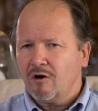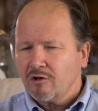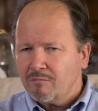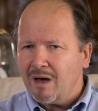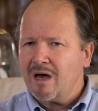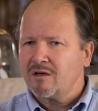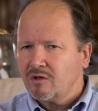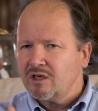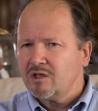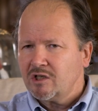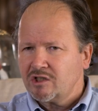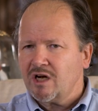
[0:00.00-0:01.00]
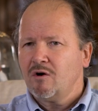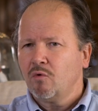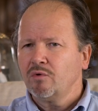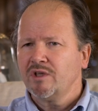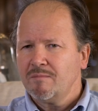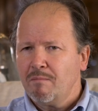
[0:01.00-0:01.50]
landmarks, des
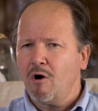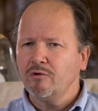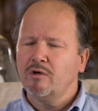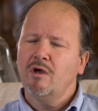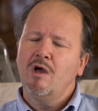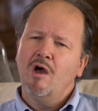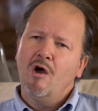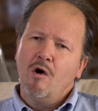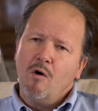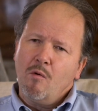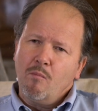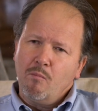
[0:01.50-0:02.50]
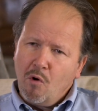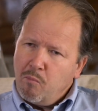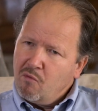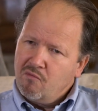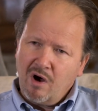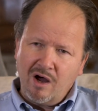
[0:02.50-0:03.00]
jalons, des bornes, pour
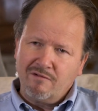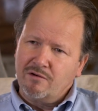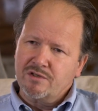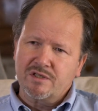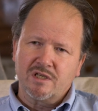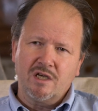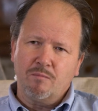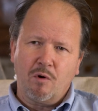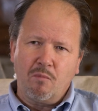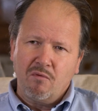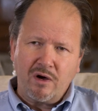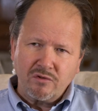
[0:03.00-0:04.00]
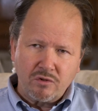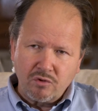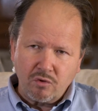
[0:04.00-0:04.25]
pouvoir avancer, pour pouvoir se